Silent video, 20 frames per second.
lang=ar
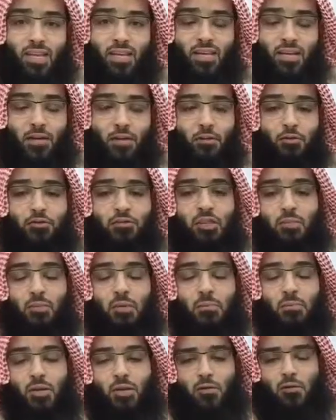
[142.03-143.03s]
إذا كنت
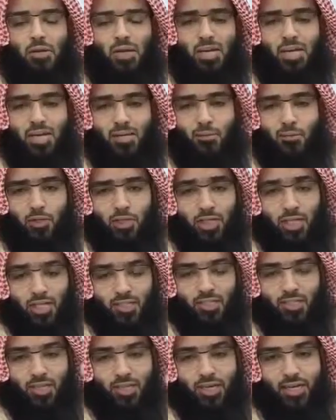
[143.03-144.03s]
ممن يعلم
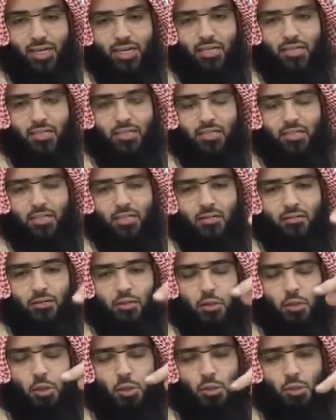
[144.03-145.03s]
الناس الخير
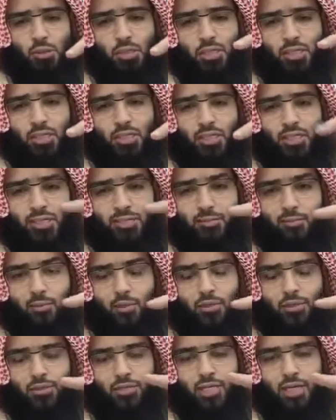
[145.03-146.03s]
في شؤون دينهم
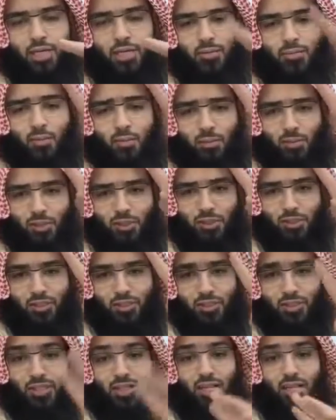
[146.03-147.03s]
ودنياهم
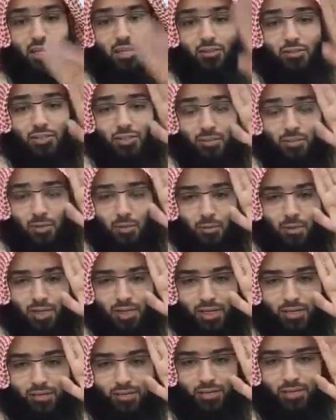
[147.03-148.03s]
أبشرك أهل السماء
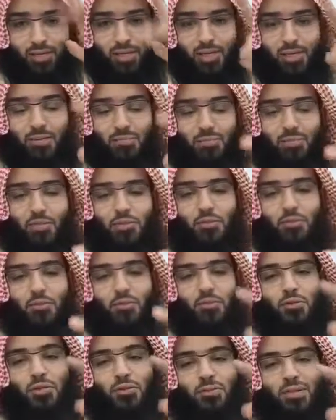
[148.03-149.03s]
والأرض
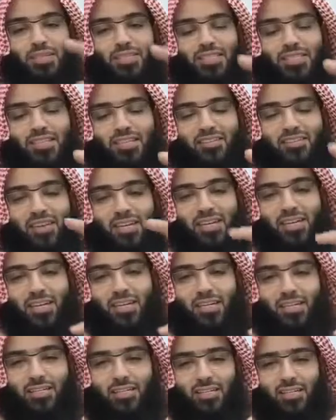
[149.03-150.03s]
مشغولون بالاستغفار
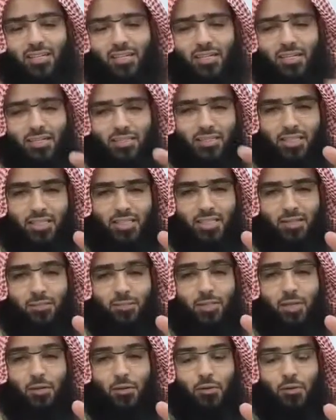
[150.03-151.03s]
لك عند
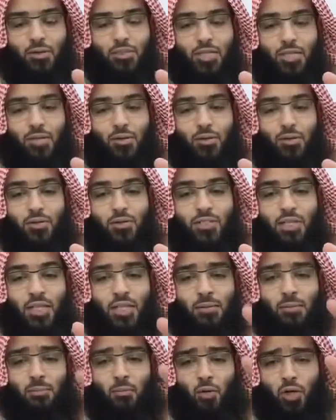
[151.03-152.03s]
الترمذي يقول صلى الله عليه
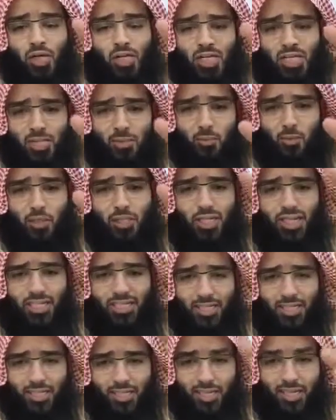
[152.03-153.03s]
وسلم معلم
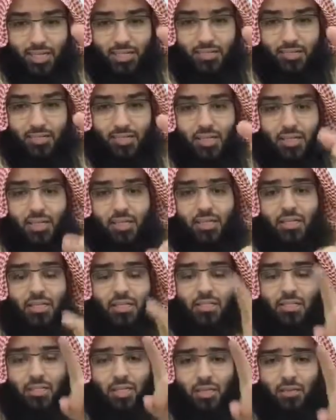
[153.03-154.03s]
الناس الخير
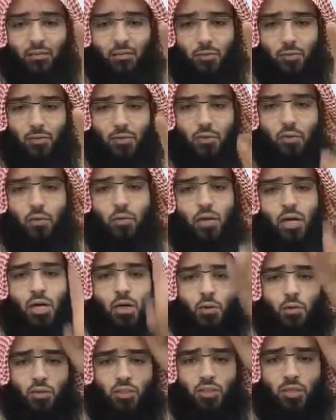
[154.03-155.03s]
يستغفر له
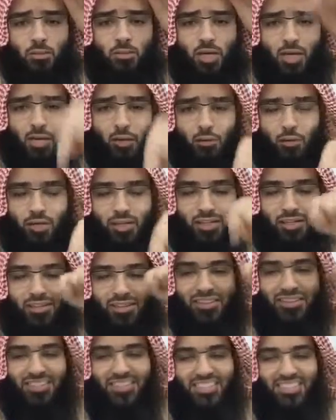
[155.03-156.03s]
أهل السماء والأرض